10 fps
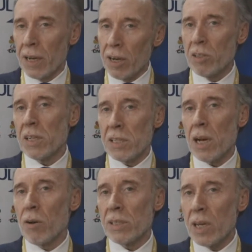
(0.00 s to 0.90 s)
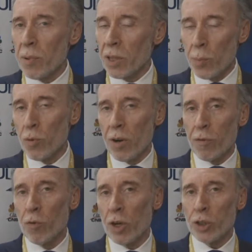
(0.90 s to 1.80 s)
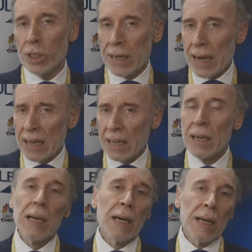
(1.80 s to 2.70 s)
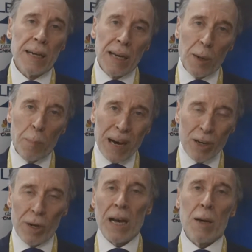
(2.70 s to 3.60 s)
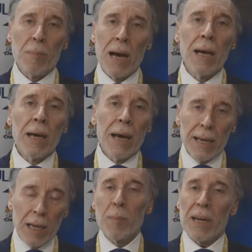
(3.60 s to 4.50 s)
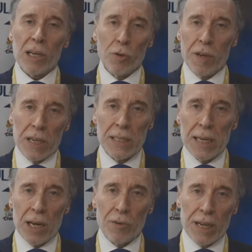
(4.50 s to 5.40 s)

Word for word: La nostra sarà sempre di più una figura centrale nel panorama e nel mercato finanziario